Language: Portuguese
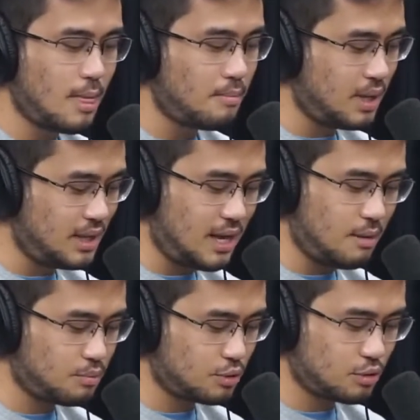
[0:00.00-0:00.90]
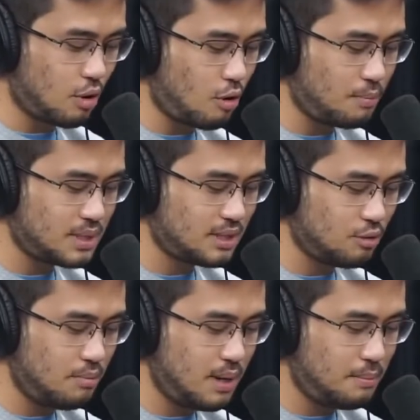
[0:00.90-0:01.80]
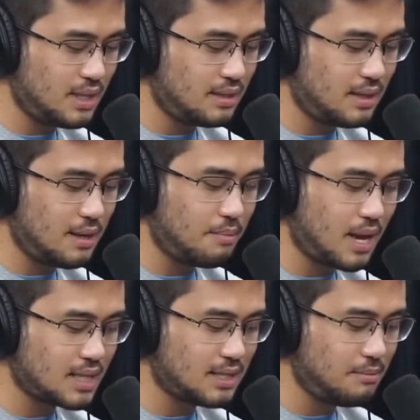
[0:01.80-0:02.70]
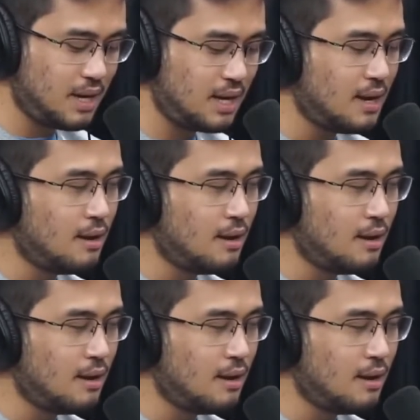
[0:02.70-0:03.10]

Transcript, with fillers: PT, PSOL, PCdoB, PDT, PSB,